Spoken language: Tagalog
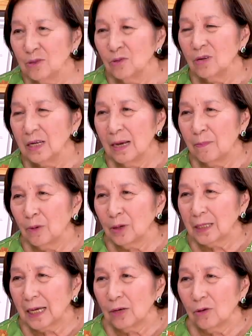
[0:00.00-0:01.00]
Nung
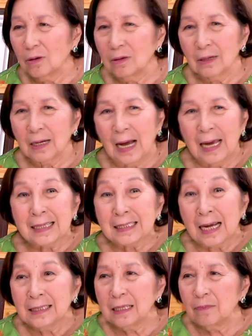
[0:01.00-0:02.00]
inappoint kayo,
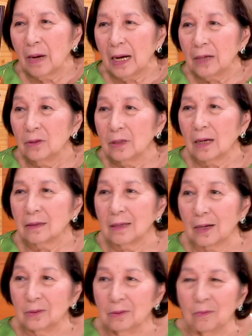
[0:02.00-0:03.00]
excited ba kayo na,
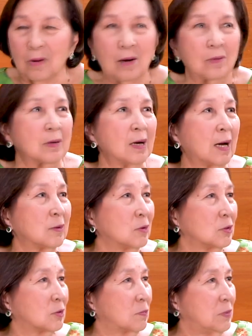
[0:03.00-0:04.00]
naku, wow, I'm
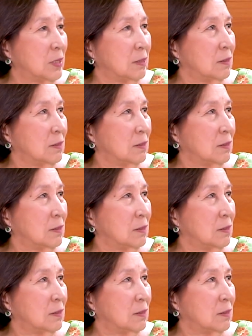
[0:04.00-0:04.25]
going to be